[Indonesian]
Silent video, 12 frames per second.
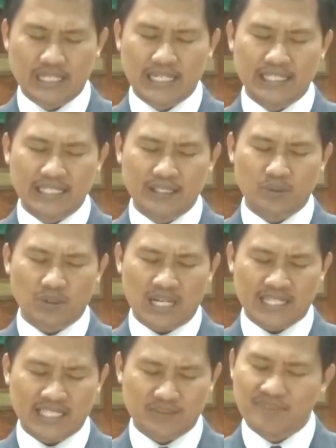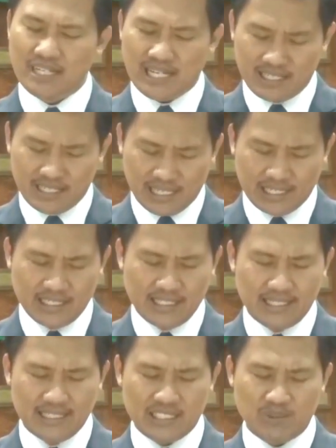dan itulah kebenaran
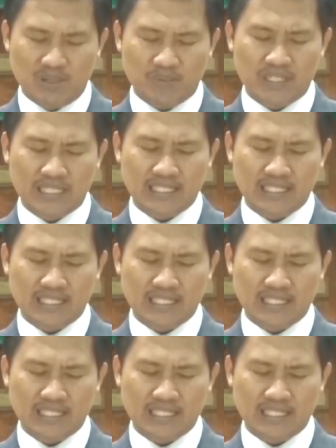sebab